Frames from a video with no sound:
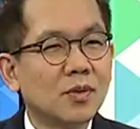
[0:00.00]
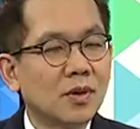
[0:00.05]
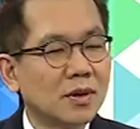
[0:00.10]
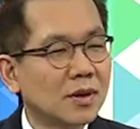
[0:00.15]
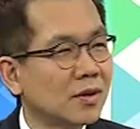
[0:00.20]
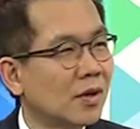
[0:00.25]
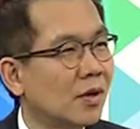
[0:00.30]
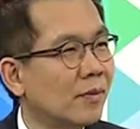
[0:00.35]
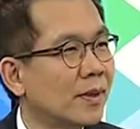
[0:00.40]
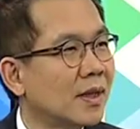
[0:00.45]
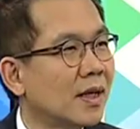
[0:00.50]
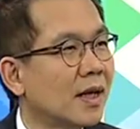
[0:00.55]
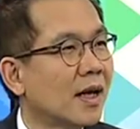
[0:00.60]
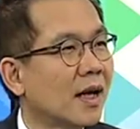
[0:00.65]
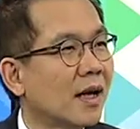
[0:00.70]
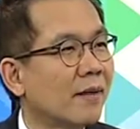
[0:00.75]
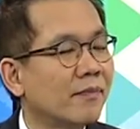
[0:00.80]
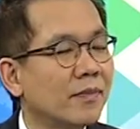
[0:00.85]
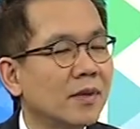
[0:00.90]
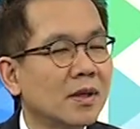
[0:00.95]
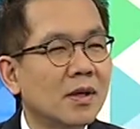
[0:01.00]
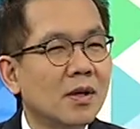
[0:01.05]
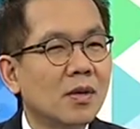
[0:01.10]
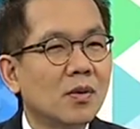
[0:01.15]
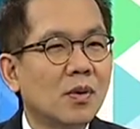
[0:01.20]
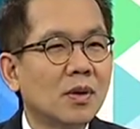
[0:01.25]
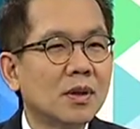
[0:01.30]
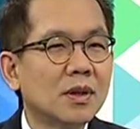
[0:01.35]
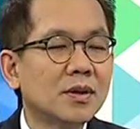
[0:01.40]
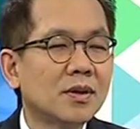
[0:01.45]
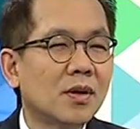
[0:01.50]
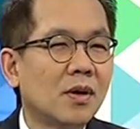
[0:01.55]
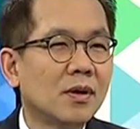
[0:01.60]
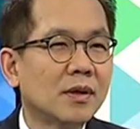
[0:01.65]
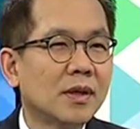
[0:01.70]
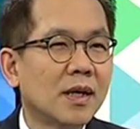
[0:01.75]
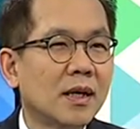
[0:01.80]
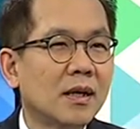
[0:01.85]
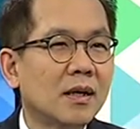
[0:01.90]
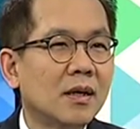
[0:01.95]
ควอเตอร์2เป็นยังไงครับควอเตอร์
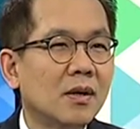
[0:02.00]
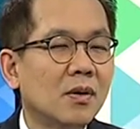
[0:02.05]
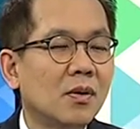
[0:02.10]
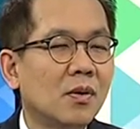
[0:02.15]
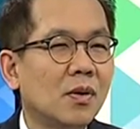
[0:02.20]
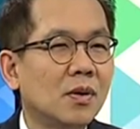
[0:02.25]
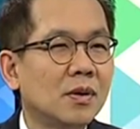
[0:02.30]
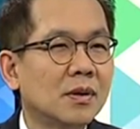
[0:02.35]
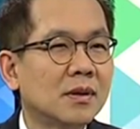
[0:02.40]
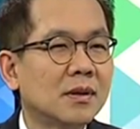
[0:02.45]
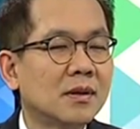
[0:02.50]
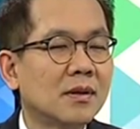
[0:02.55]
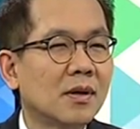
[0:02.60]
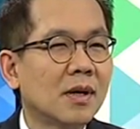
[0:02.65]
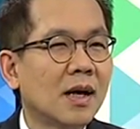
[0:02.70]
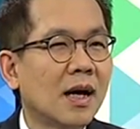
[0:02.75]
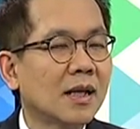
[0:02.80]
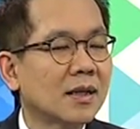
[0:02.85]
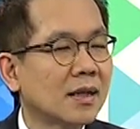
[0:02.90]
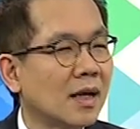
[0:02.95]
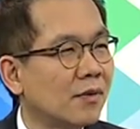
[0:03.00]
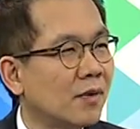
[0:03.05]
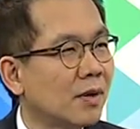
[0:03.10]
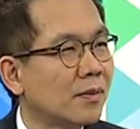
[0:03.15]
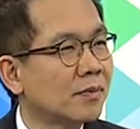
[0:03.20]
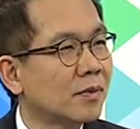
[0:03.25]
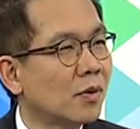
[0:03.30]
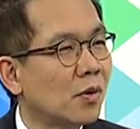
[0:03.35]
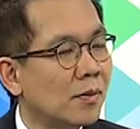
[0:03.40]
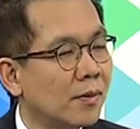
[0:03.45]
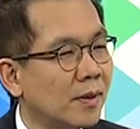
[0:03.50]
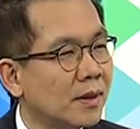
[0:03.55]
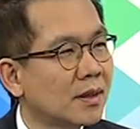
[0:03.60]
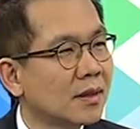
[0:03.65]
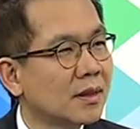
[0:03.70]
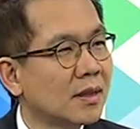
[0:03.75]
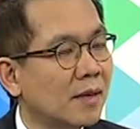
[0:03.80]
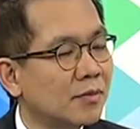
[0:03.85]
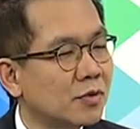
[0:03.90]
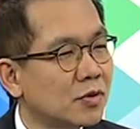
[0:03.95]
2เนี่ยคนก็คาดการณ์ว่าโตมาสัก
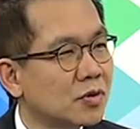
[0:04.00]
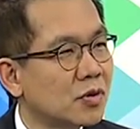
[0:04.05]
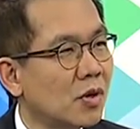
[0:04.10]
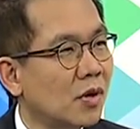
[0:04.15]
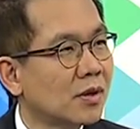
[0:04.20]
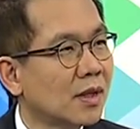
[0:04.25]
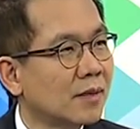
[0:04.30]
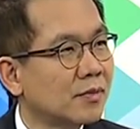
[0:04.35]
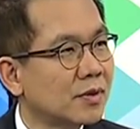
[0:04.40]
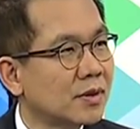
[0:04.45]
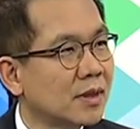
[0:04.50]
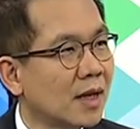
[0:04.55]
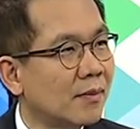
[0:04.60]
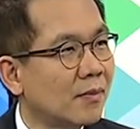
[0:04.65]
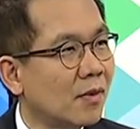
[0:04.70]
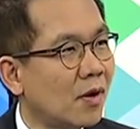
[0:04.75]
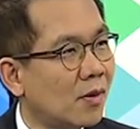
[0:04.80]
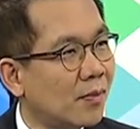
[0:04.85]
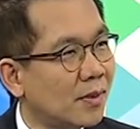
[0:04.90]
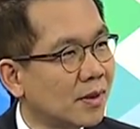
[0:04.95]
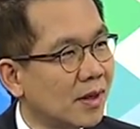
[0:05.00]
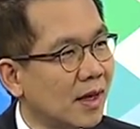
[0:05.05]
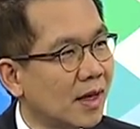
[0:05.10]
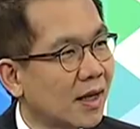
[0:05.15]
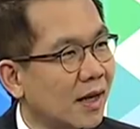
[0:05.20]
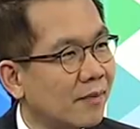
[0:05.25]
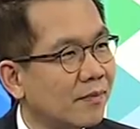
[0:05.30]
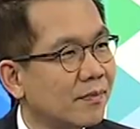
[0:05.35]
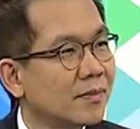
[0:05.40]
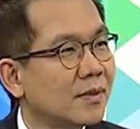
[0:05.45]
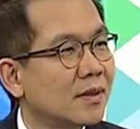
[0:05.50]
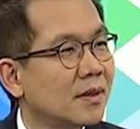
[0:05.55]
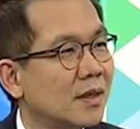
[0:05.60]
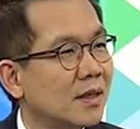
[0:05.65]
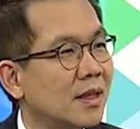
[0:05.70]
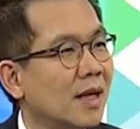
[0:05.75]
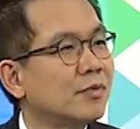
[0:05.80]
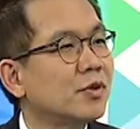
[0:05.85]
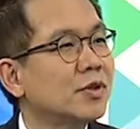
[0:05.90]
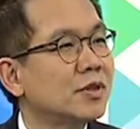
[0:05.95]
3.2 3.3 ออกมาเท่าไหร่ครับ
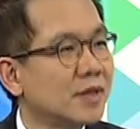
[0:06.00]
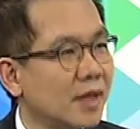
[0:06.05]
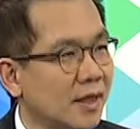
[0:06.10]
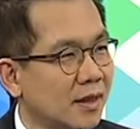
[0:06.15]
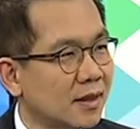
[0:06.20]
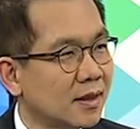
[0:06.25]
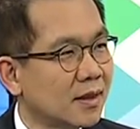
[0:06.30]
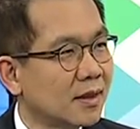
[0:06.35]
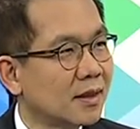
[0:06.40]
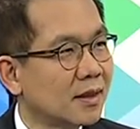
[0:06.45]
3.7